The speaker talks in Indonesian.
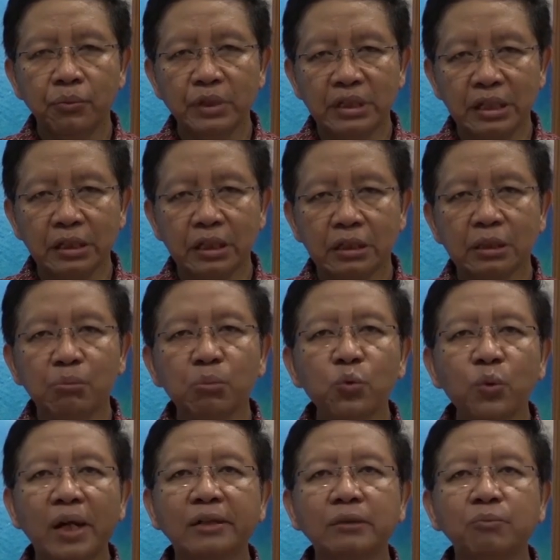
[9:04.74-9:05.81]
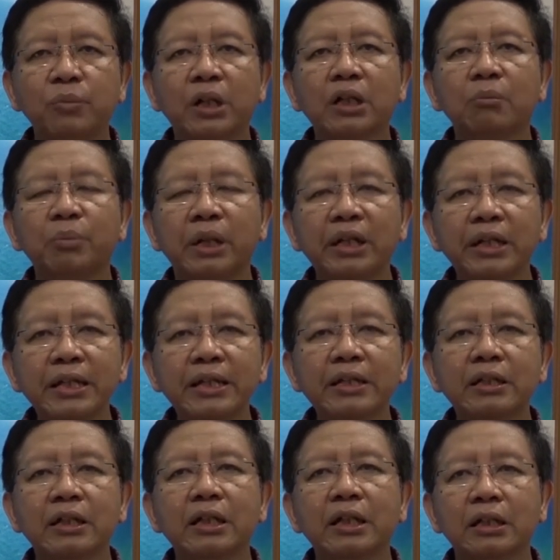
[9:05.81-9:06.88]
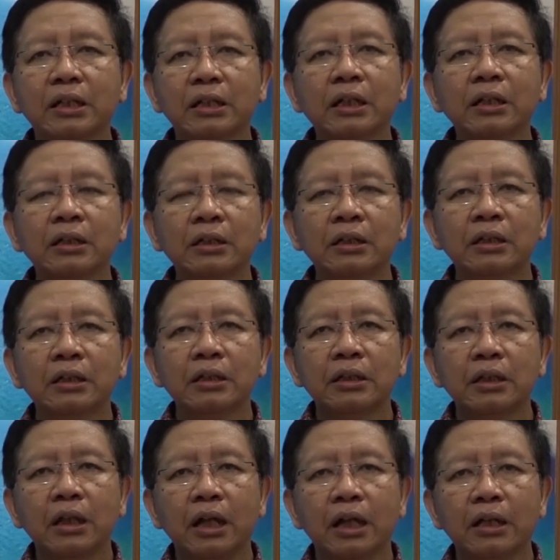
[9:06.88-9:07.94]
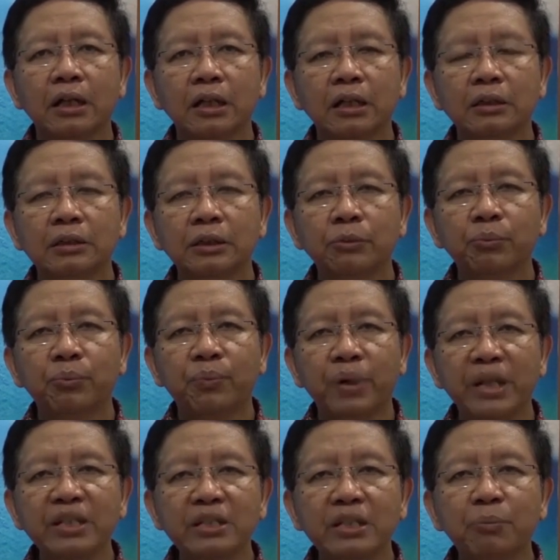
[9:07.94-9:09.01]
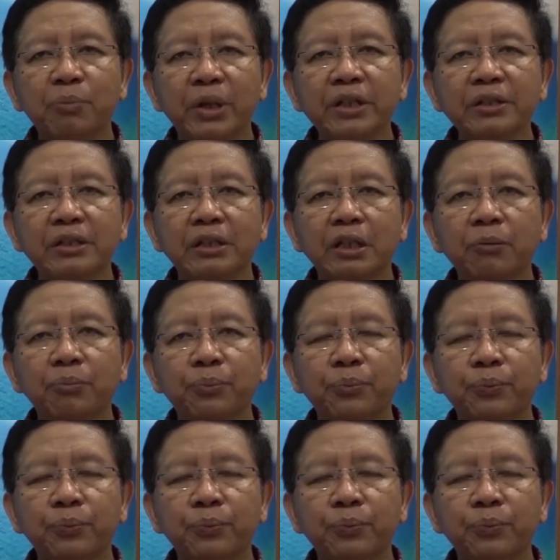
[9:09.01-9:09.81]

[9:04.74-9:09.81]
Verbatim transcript: misalnya temuan para pendiri negara akan prinsip-prinsip